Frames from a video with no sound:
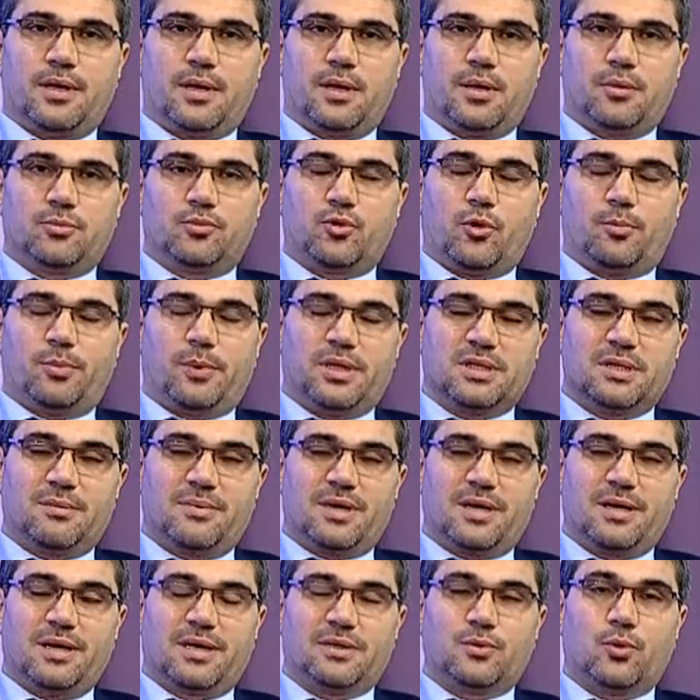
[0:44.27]
toplar
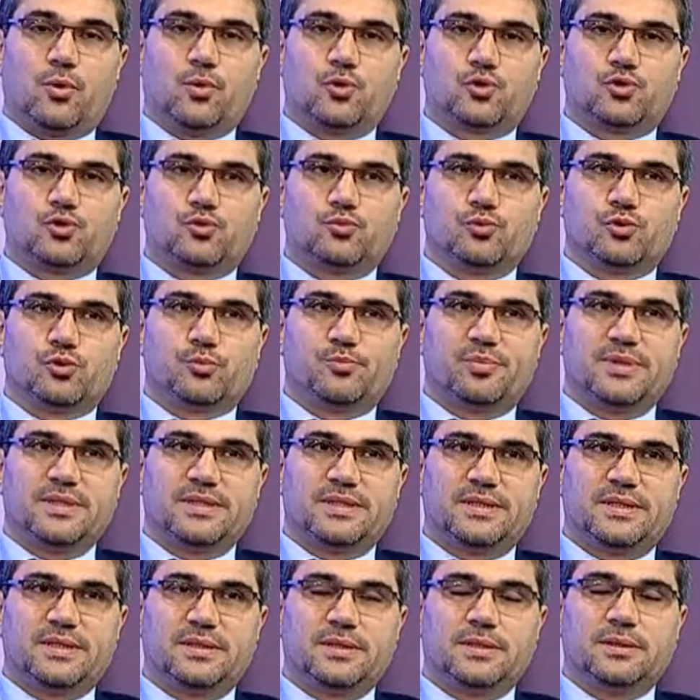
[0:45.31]
damarlarda oluşmuş
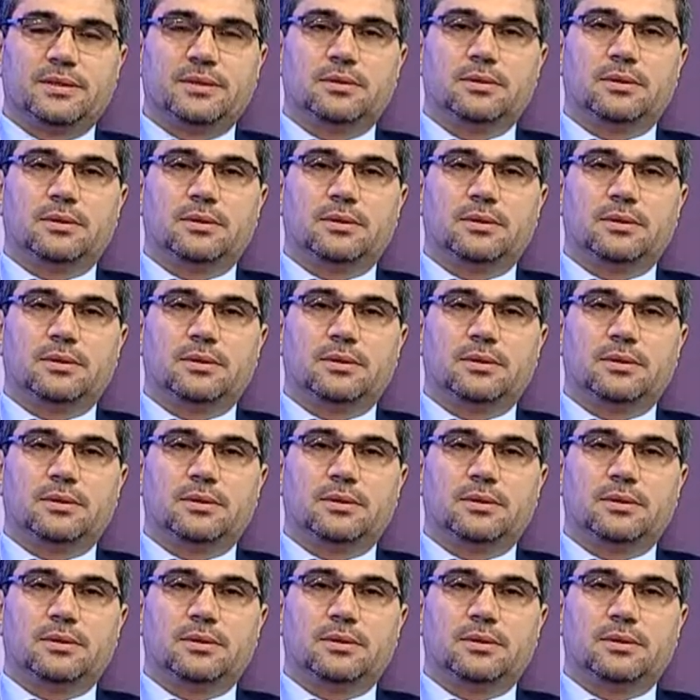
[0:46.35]
pıhtının